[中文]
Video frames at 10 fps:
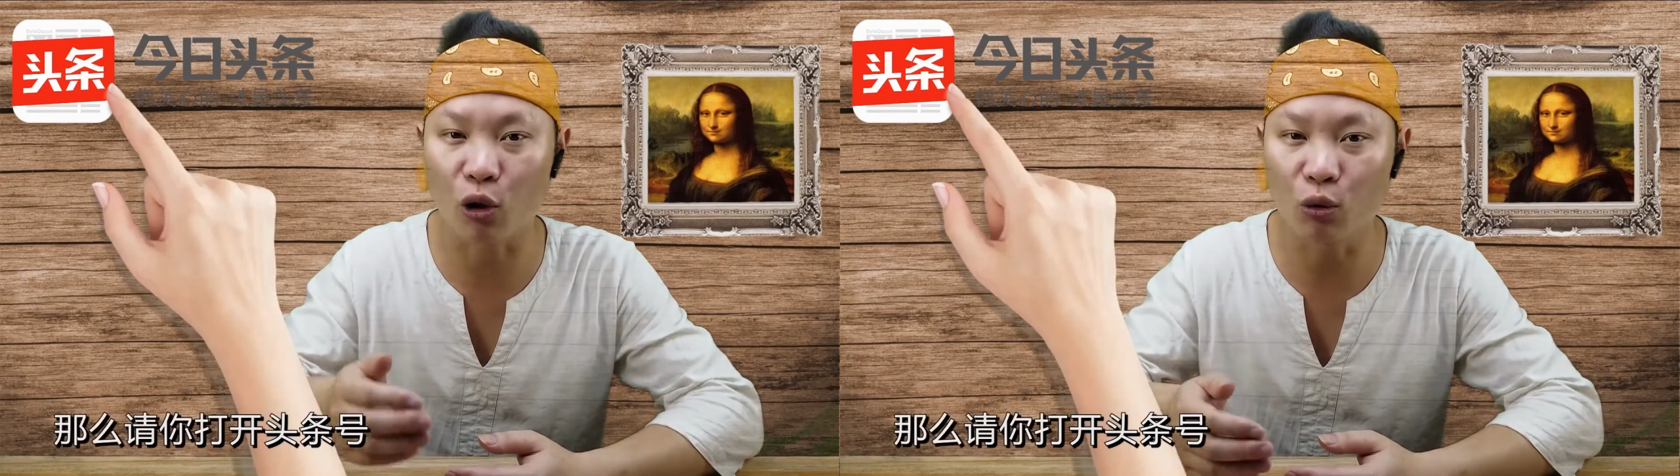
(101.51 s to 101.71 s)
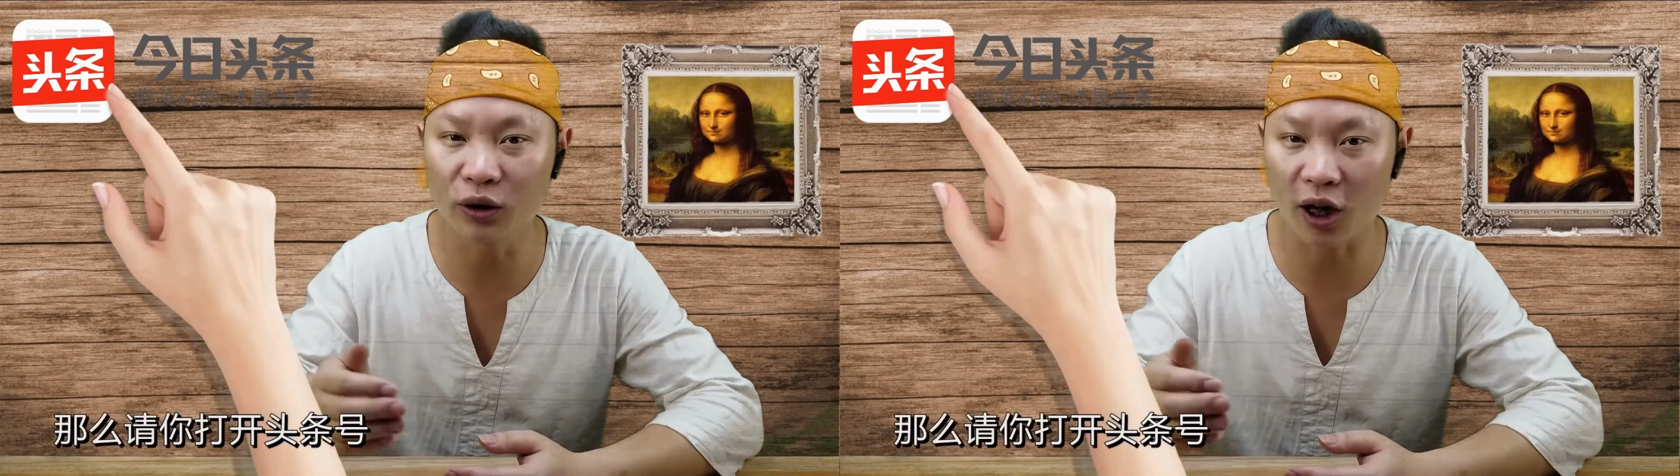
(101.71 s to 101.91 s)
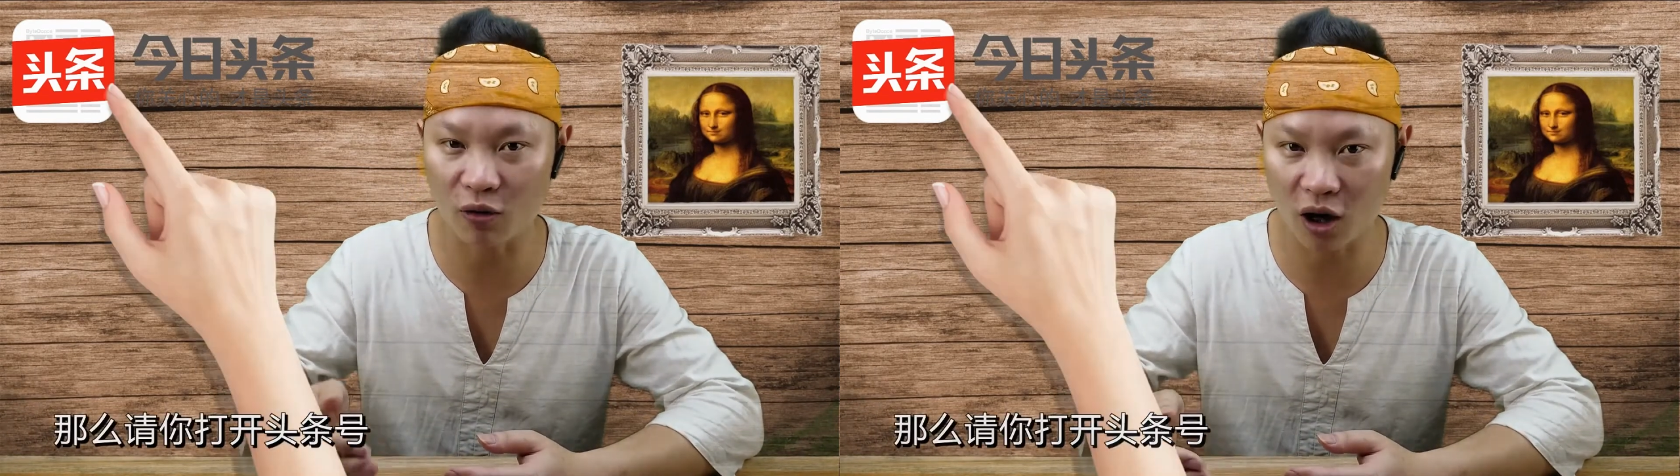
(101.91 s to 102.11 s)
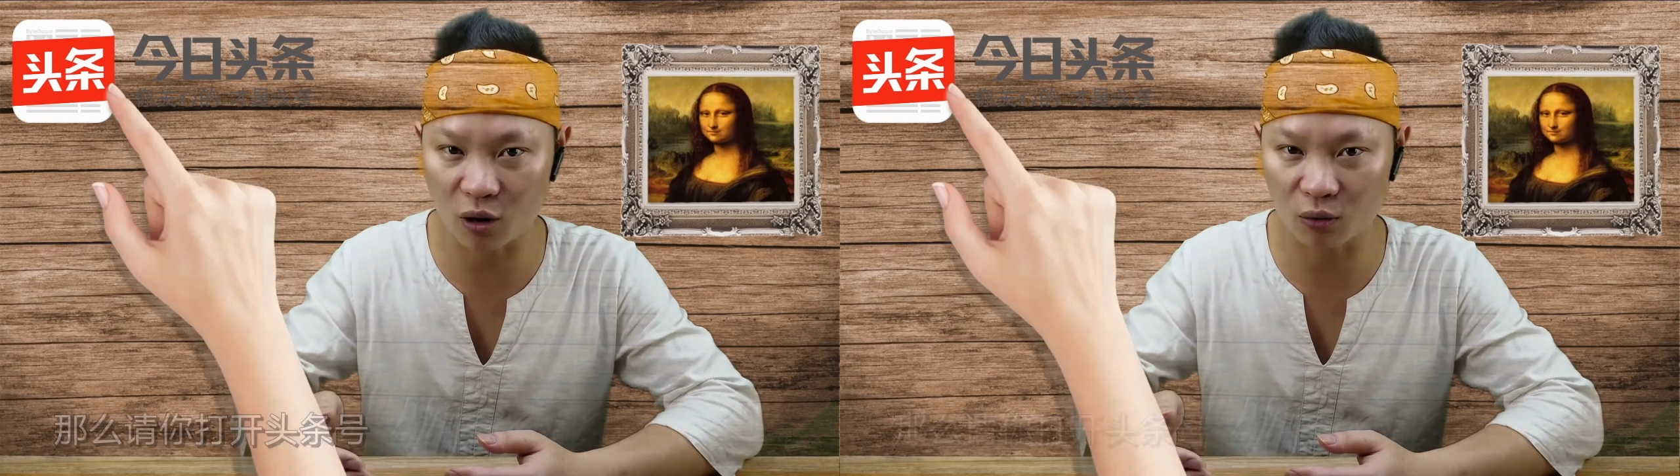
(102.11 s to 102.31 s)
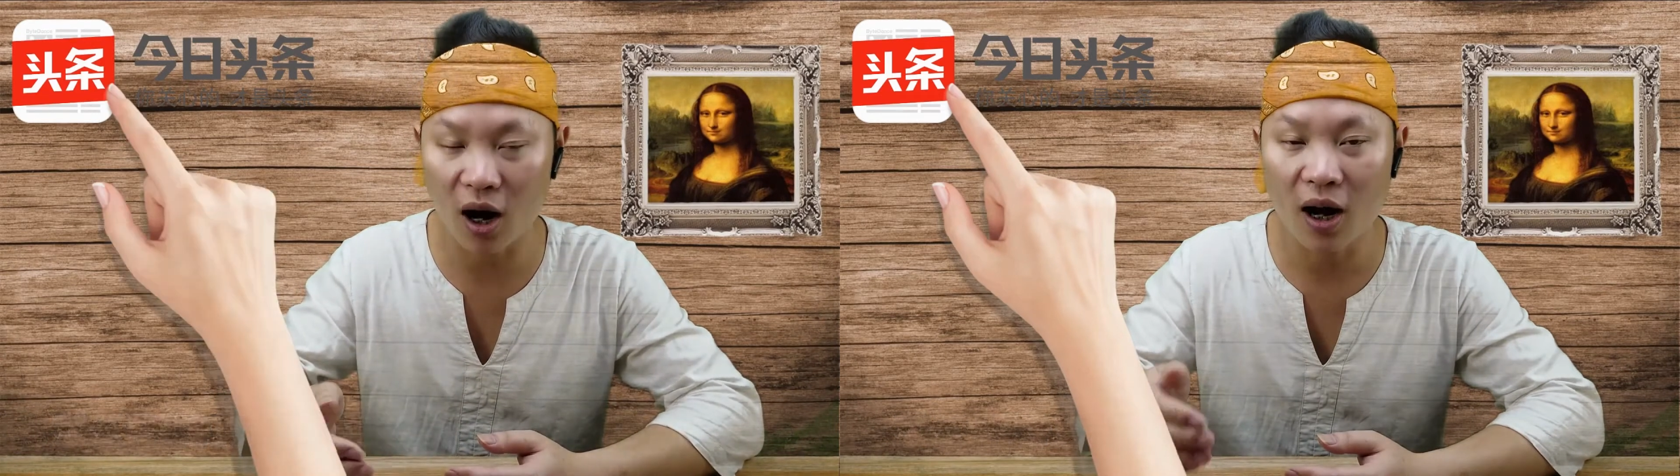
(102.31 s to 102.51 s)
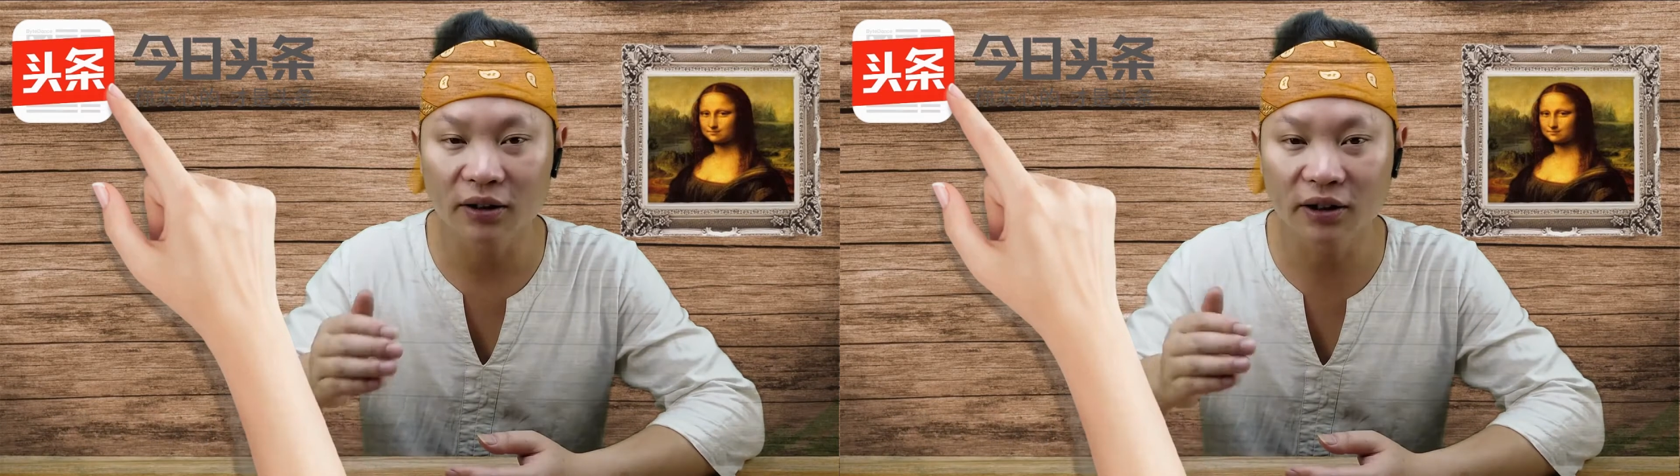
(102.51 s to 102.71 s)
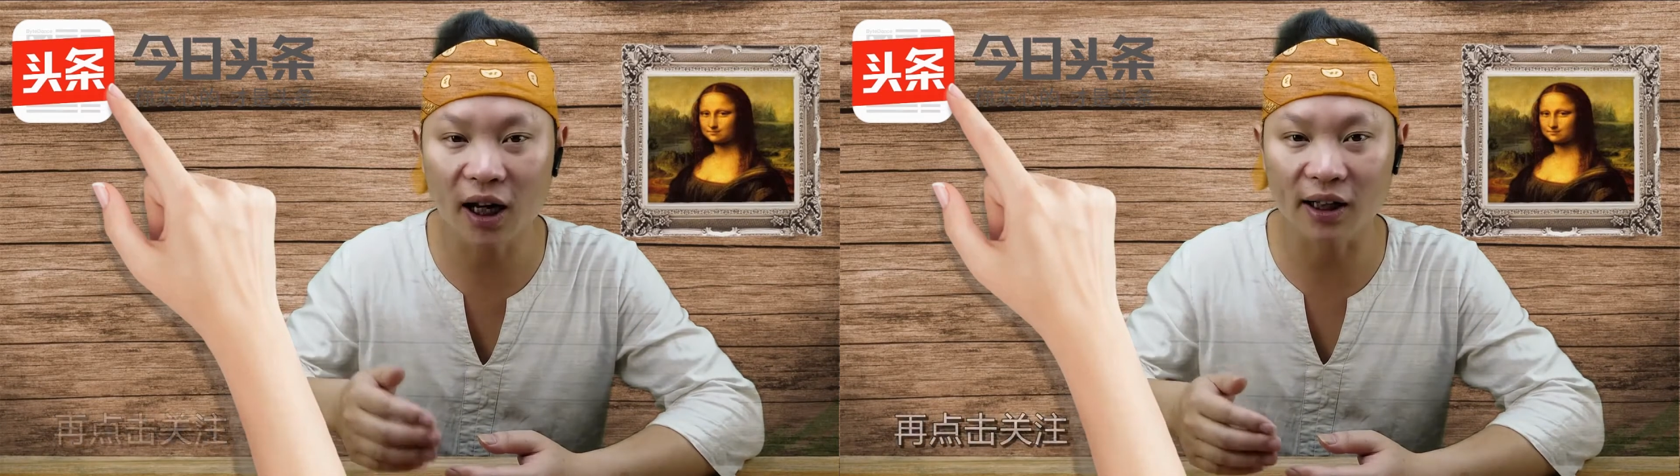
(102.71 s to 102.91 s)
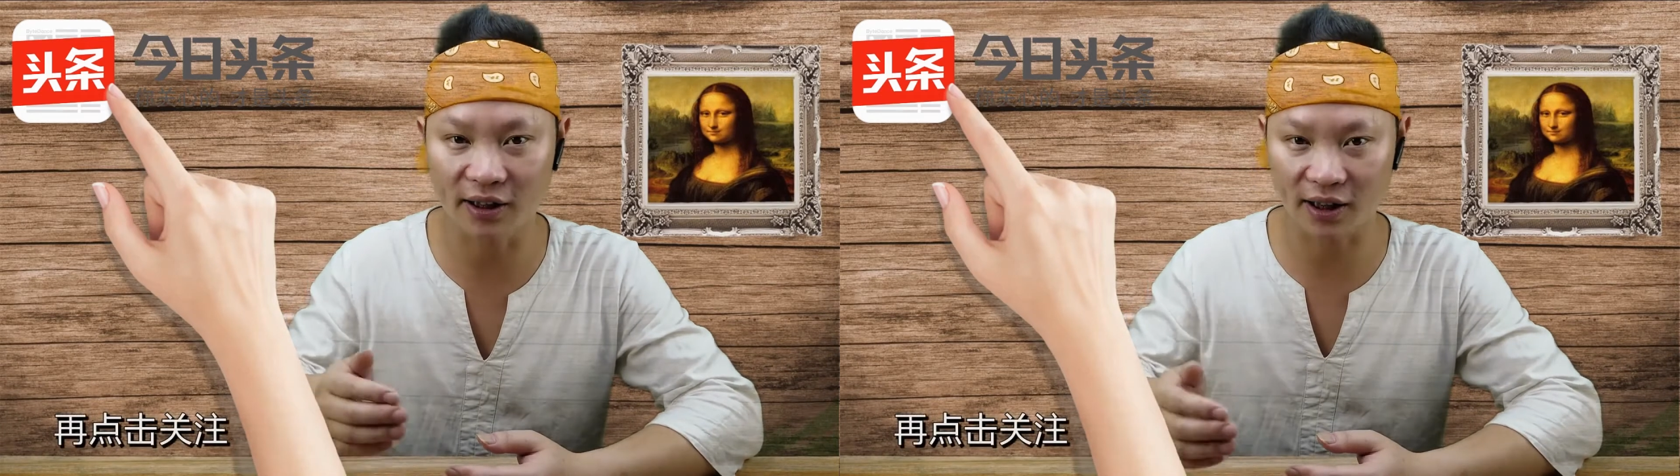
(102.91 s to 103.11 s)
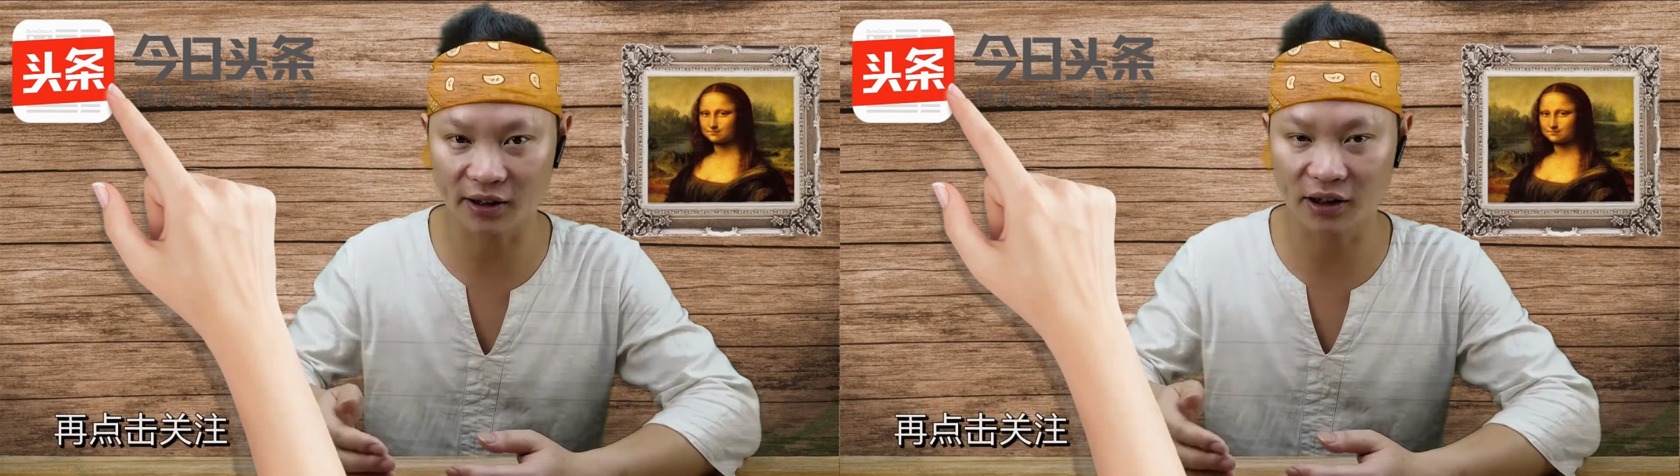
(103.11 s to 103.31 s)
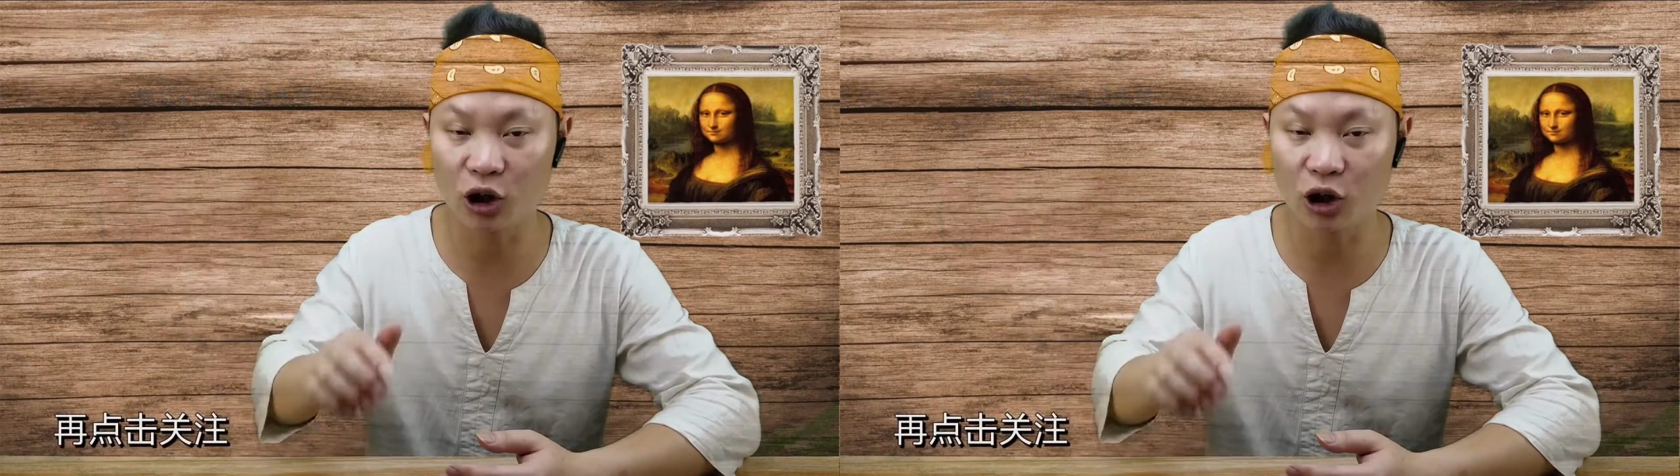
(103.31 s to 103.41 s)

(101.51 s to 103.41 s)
头条号，再点